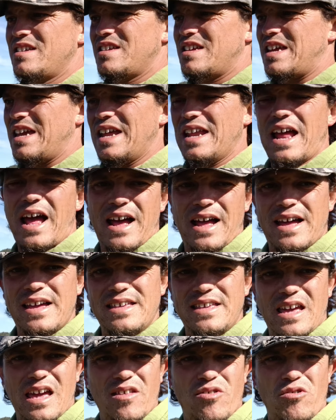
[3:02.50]
que
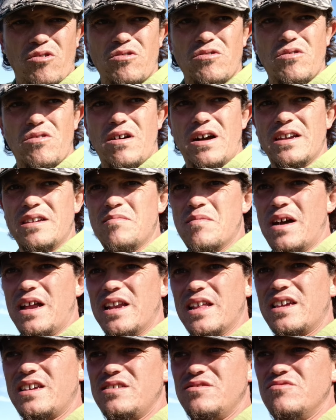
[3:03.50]
hagáis eso con los
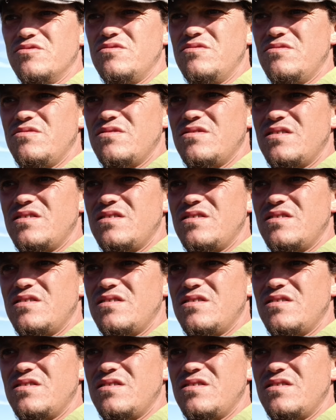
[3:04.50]
animales, Guillo.